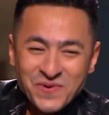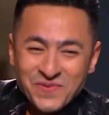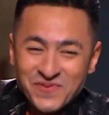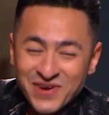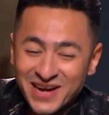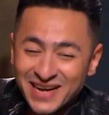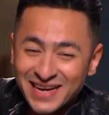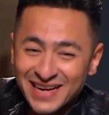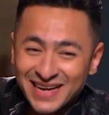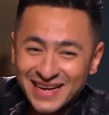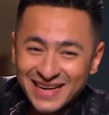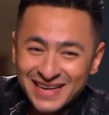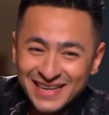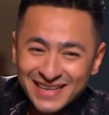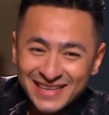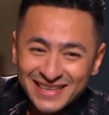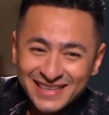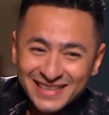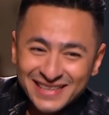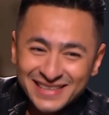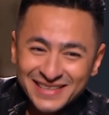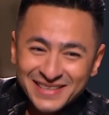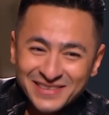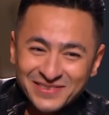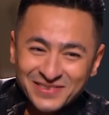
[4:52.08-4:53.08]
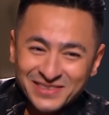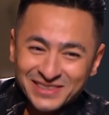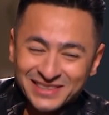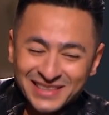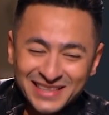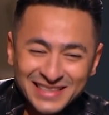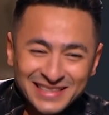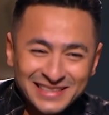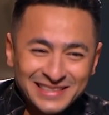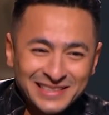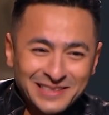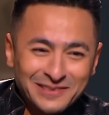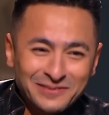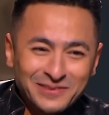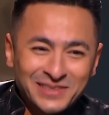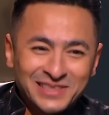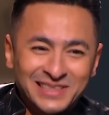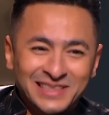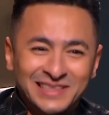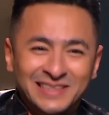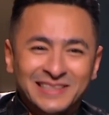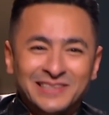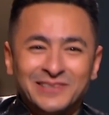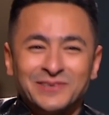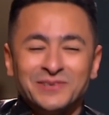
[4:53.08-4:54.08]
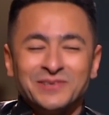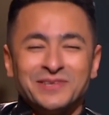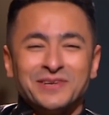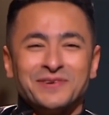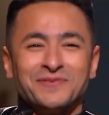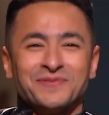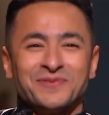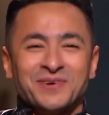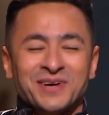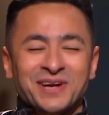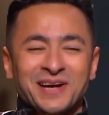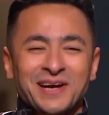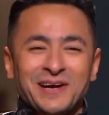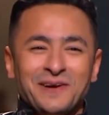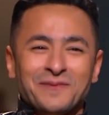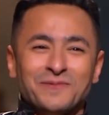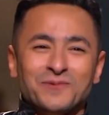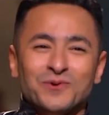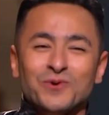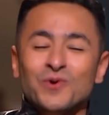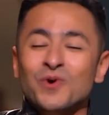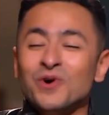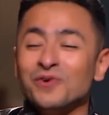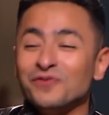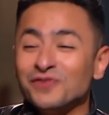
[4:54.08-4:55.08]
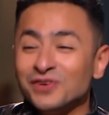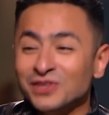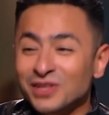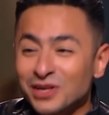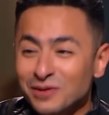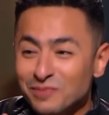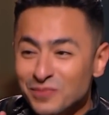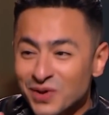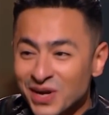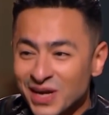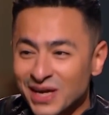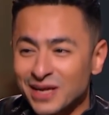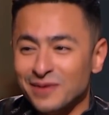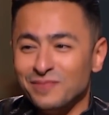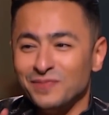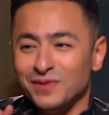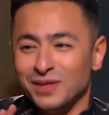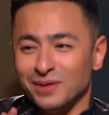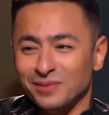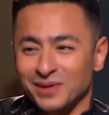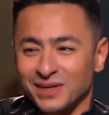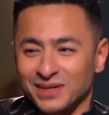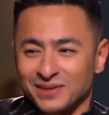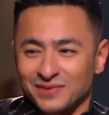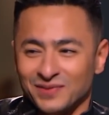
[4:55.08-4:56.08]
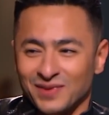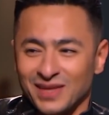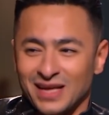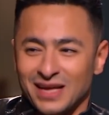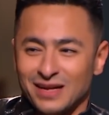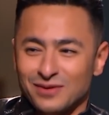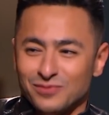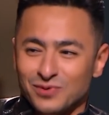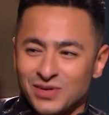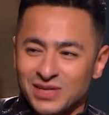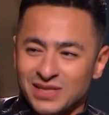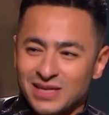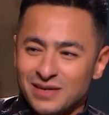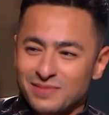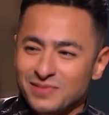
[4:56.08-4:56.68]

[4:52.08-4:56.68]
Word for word: وفجأة مش هنسى المشهد ده كنا في فرح وهو فضل مراقبني بقى يعني ابويا إمم.